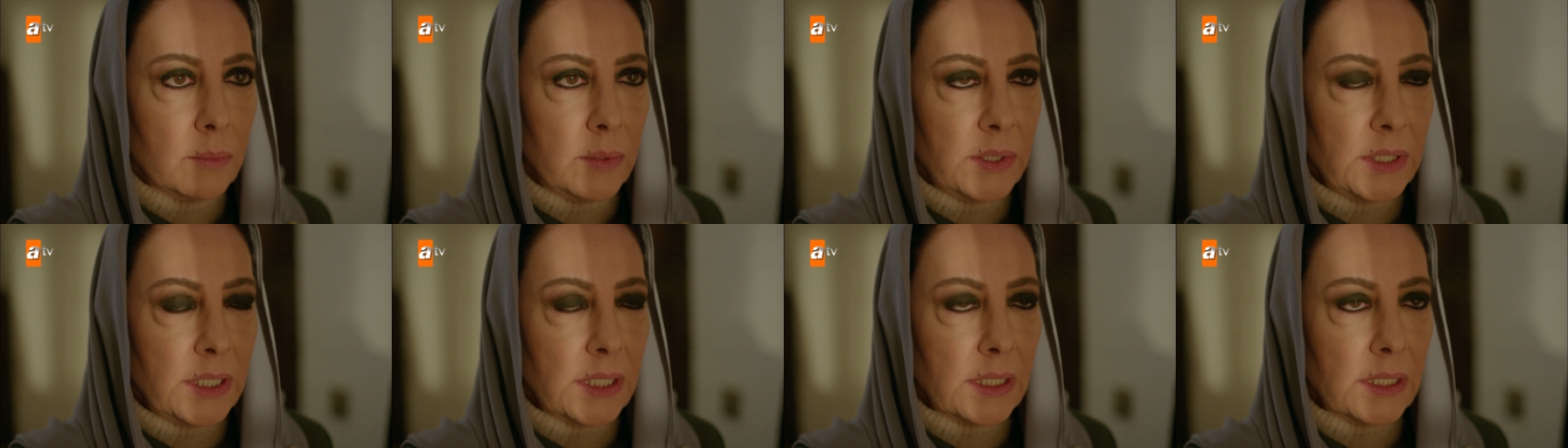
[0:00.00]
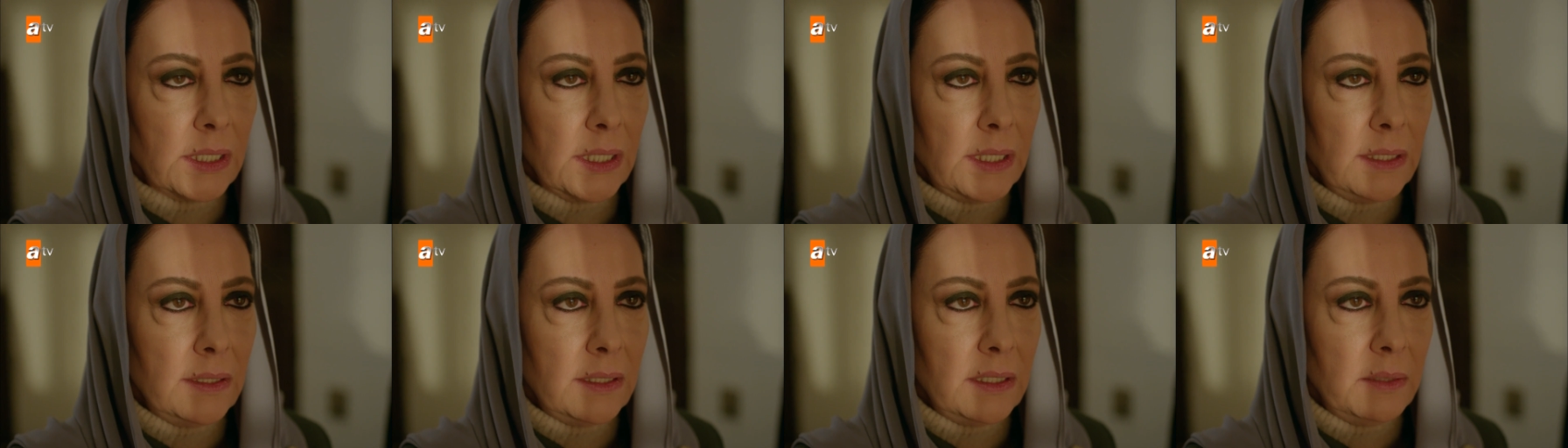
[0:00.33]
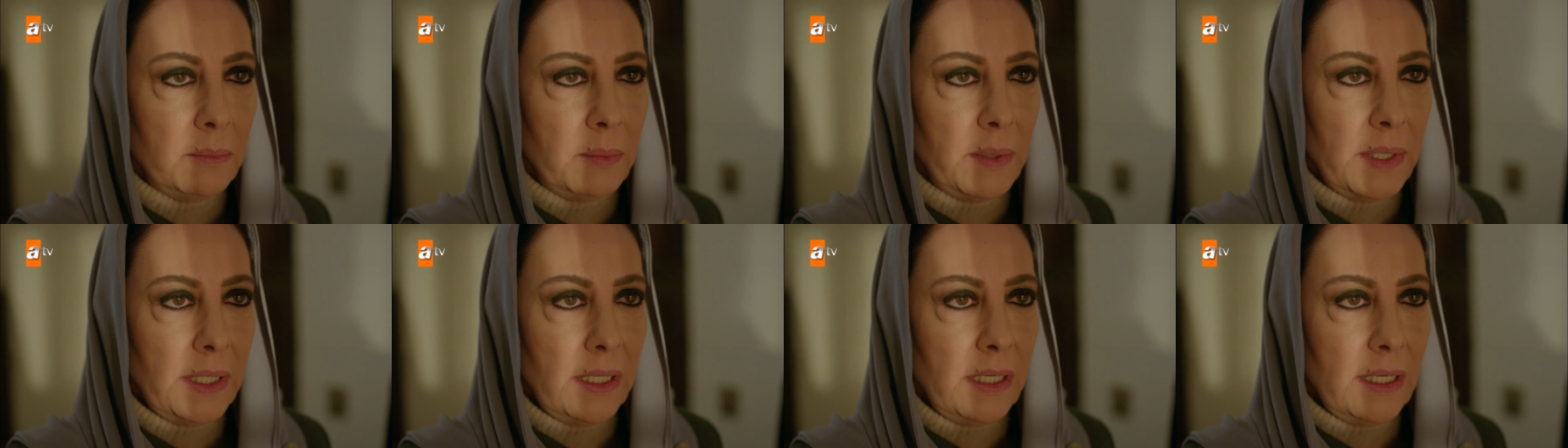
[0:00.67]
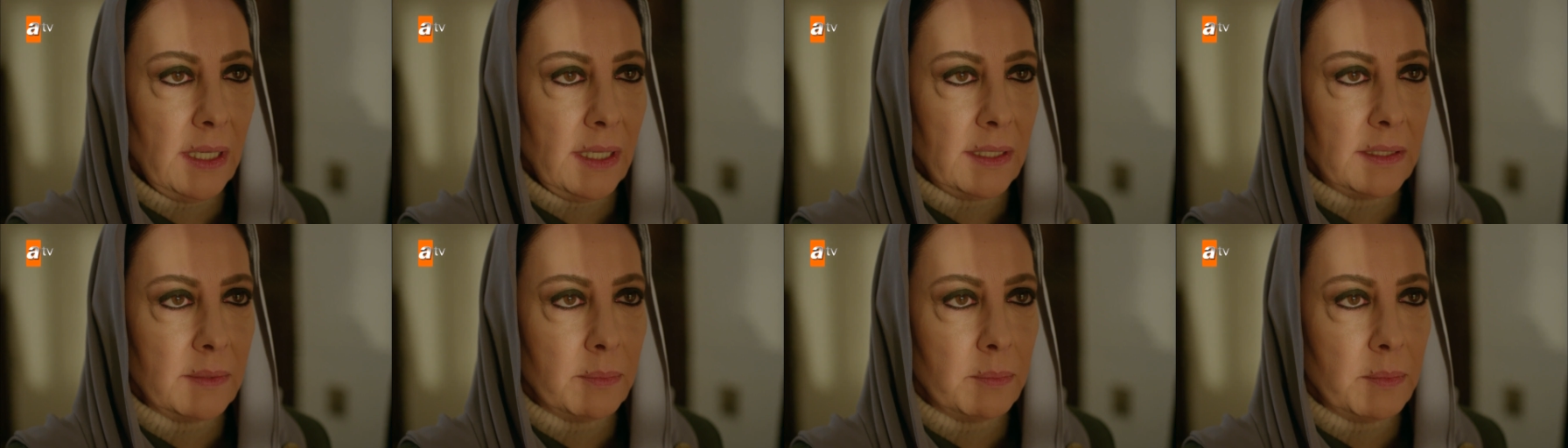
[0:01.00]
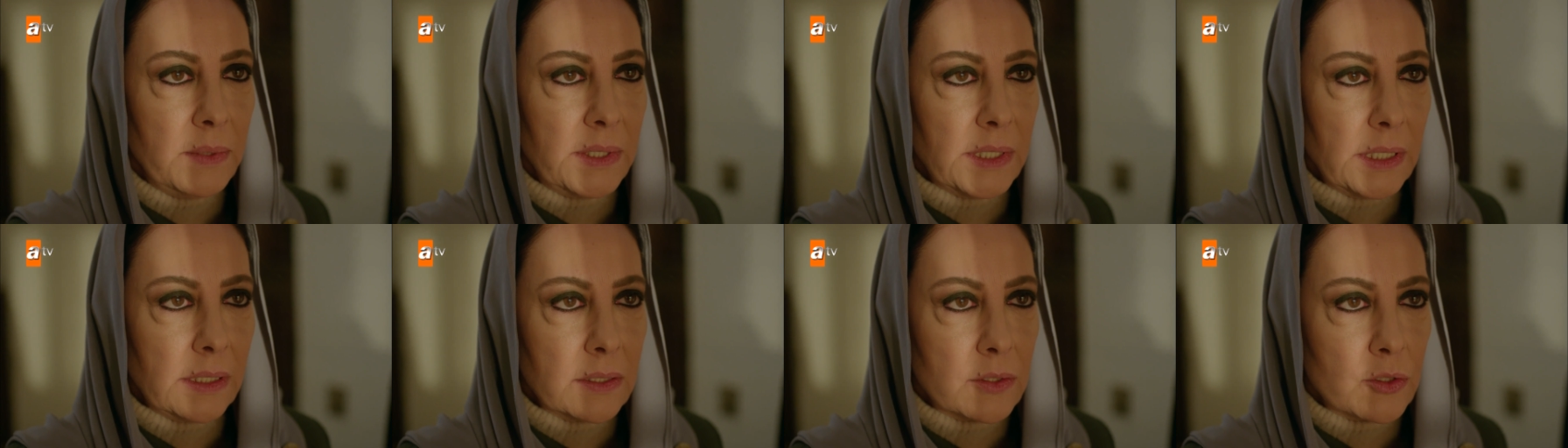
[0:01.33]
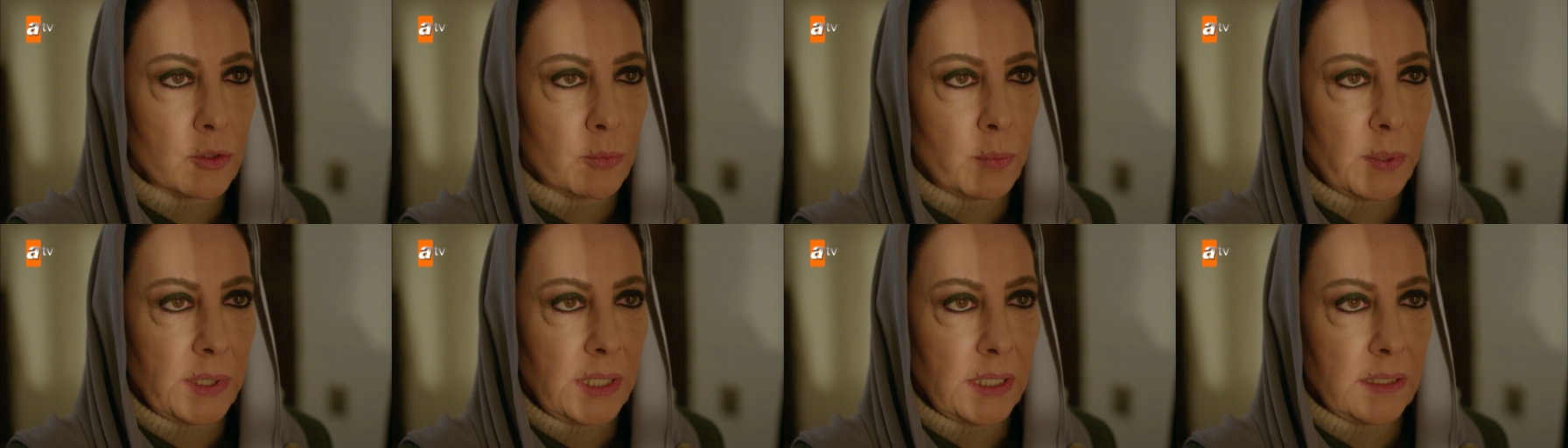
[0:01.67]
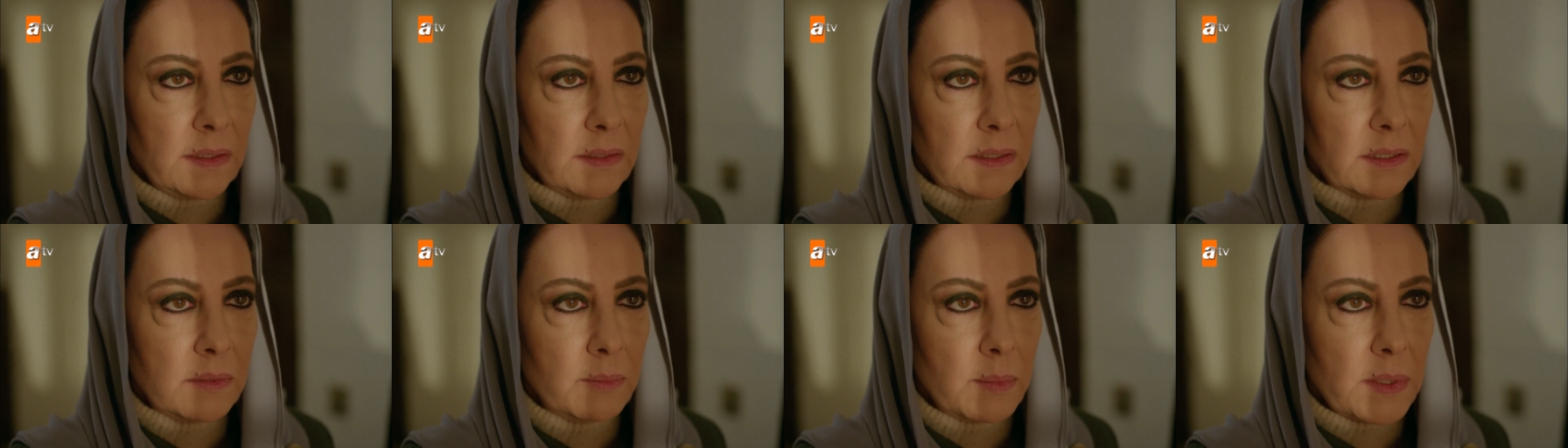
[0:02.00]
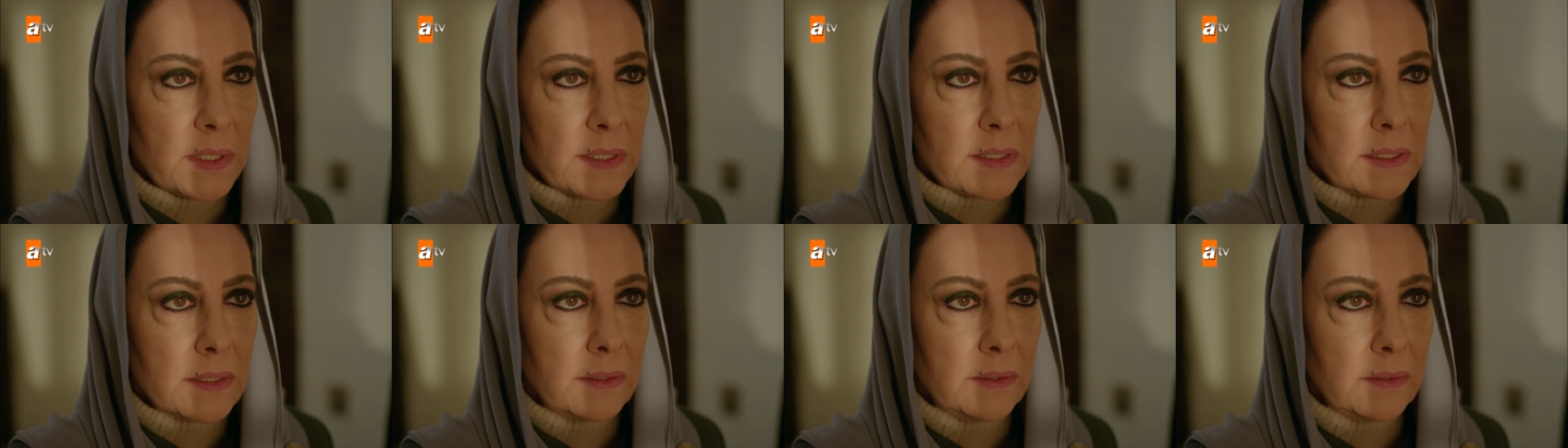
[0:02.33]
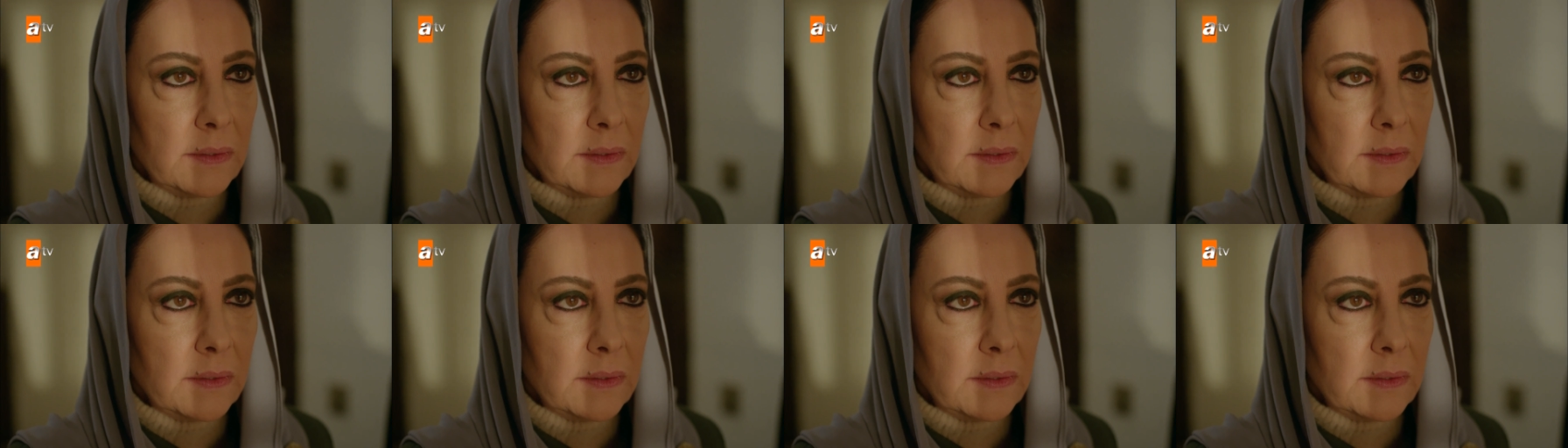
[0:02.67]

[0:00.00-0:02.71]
Bir de kendini belli edip Miran'ı şüphelendirmez.